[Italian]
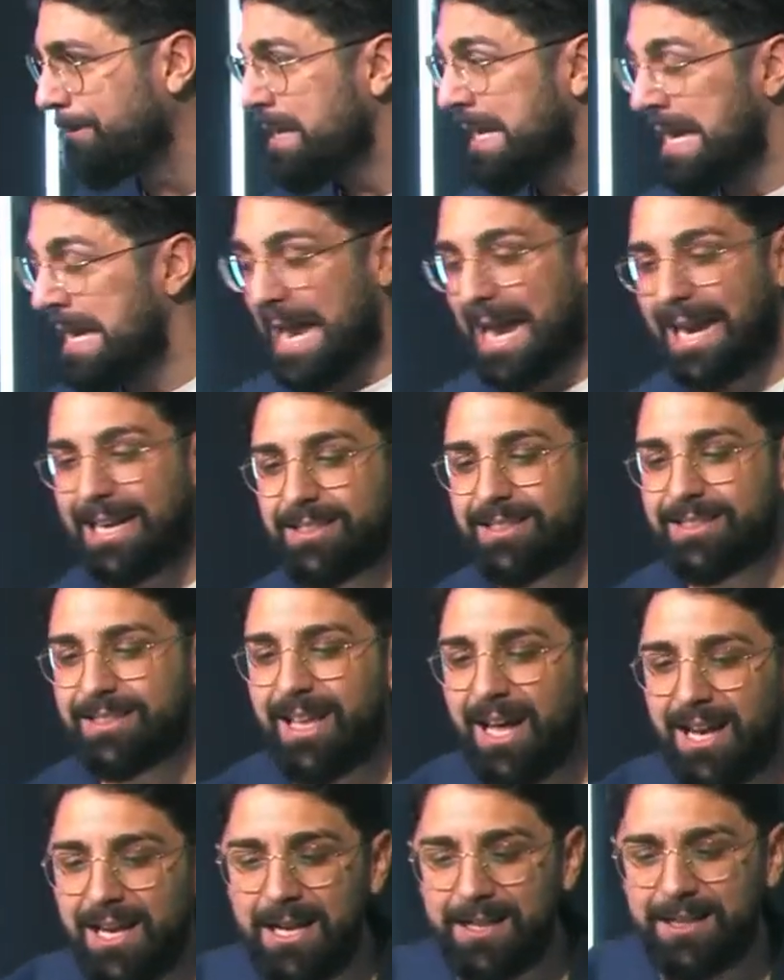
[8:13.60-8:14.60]
E
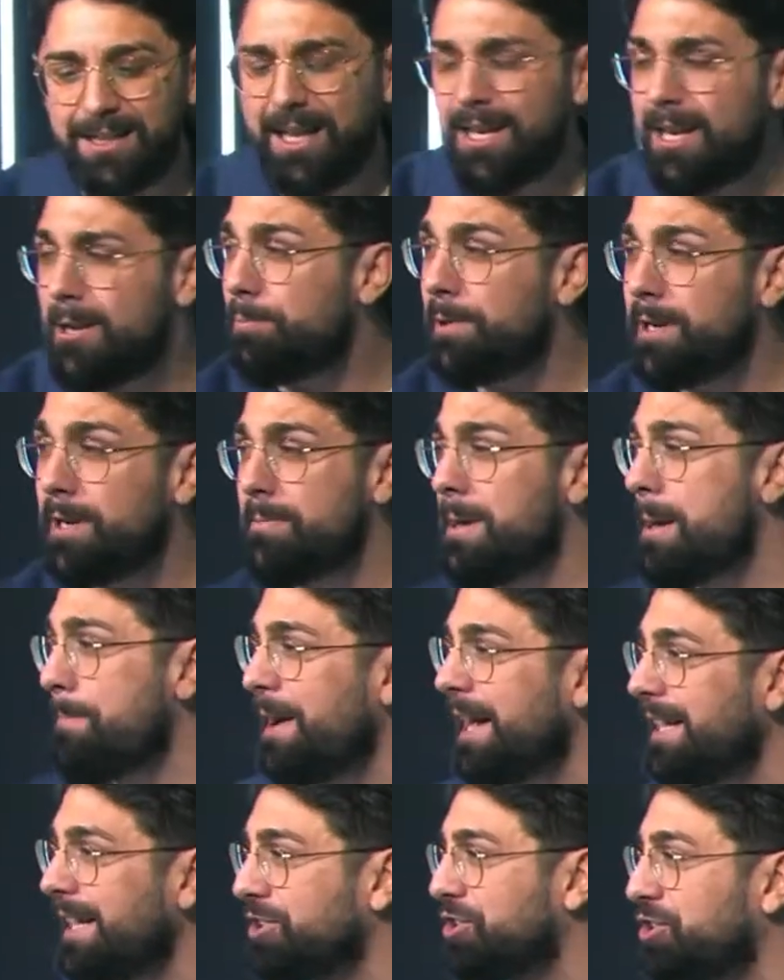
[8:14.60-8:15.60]
dalle, dalle prime
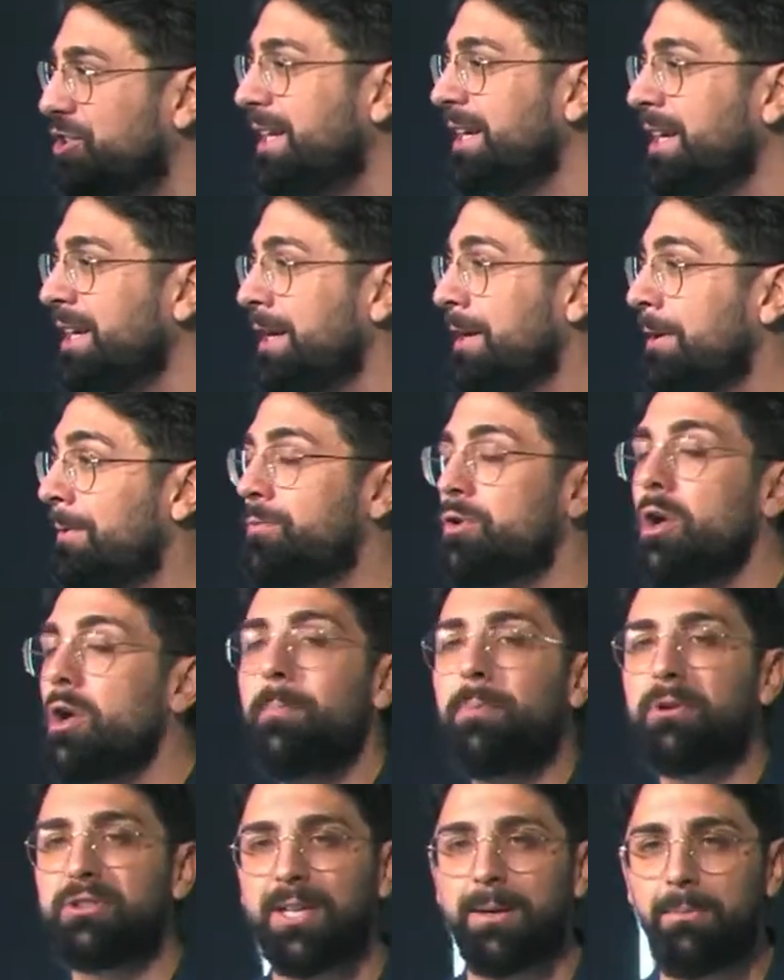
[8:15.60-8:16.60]
pagine noi
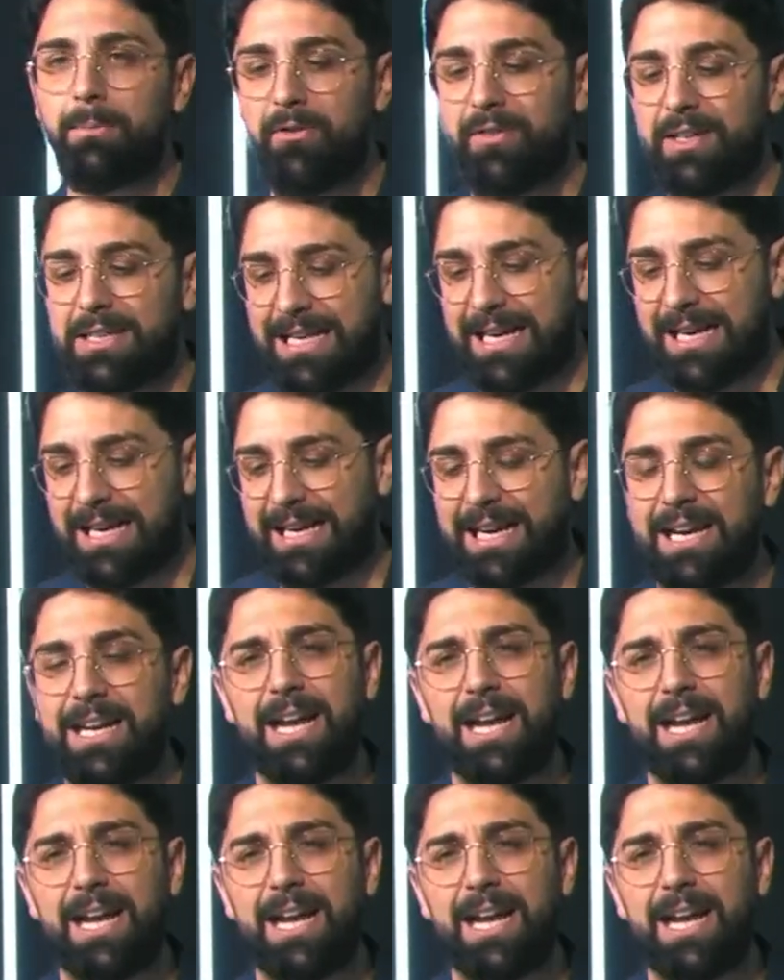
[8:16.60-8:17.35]
possiamo vedere che le